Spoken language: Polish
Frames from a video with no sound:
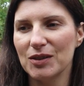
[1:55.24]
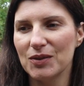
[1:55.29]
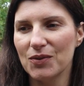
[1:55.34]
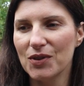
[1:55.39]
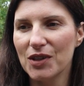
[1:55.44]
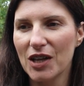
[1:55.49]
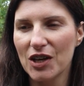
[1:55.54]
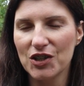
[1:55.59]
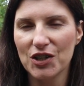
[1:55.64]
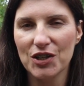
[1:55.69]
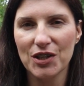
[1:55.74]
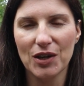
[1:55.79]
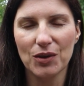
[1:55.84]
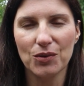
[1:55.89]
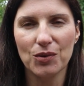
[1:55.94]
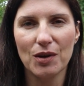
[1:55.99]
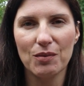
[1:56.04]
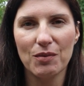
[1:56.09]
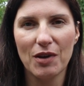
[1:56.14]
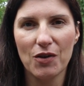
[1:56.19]
wydarzenia,
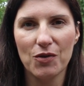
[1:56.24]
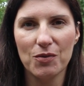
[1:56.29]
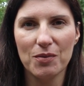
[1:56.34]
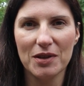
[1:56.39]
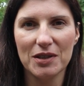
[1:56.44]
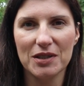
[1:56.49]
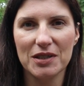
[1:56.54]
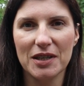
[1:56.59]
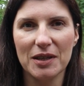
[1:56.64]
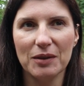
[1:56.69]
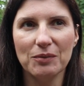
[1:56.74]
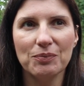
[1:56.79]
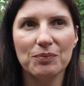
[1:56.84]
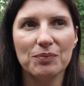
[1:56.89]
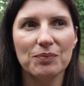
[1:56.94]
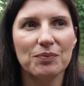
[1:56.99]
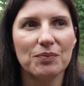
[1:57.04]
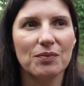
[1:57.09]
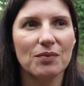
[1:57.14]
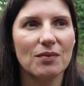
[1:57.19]
które miały miejsce
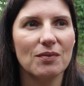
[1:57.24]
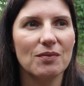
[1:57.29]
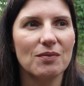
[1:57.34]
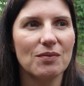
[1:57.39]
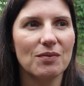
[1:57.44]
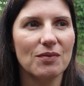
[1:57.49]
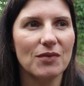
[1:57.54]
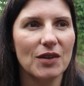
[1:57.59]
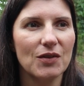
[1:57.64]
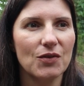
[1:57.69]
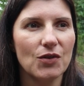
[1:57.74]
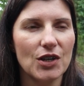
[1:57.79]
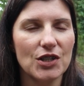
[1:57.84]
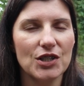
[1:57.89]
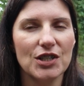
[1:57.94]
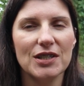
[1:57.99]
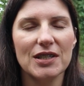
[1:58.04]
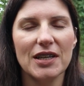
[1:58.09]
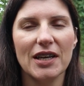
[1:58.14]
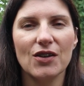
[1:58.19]
mm,
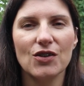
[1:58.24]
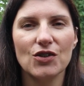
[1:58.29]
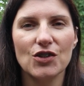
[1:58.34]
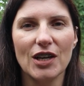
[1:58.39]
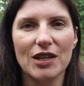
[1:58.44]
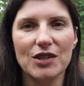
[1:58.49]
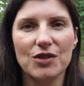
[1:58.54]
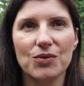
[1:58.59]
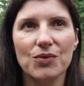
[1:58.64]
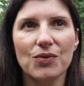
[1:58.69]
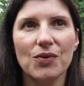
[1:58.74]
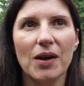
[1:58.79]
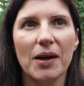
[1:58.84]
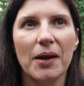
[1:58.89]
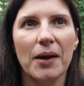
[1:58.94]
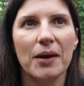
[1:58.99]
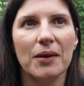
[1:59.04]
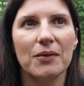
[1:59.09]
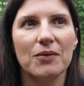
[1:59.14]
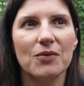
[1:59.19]
właśnie za jego czasów,
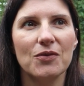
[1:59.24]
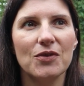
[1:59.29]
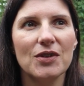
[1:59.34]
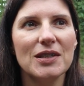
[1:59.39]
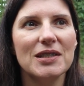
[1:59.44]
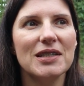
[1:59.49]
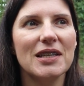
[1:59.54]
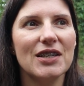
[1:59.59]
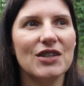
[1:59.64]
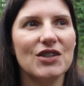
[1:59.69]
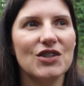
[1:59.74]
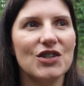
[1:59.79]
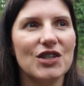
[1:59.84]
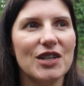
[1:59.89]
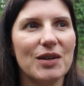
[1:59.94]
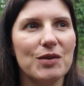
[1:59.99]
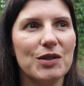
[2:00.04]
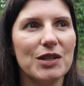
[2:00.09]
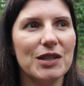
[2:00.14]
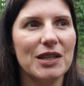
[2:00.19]
widzę,
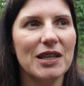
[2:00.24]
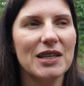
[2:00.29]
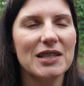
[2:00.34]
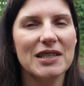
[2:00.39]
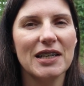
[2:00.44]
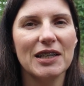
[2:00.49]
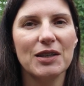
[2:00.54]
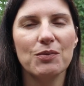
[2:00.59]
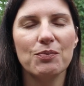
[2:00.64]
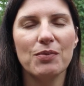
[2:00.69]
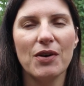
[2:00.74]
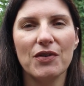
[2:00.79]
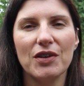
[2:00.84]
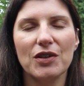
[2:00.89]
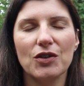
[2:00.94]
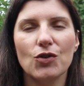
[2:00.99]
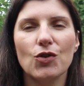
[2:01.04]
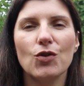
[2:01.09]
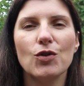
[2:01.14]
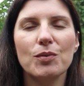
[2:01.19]
że jest taki
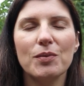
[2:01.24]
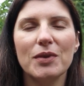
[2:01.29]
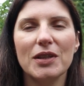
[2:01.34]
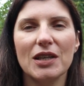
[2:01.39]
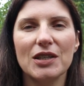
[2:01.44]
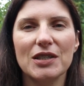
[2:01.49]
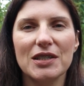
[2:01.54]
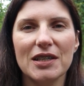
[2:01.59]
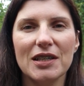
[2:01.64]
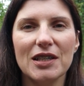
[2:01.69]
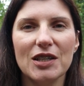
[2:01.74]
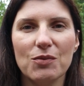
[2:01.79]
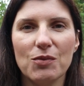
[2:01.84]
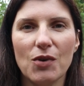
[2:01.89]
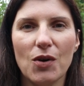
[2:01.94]
pewien kulminacyjny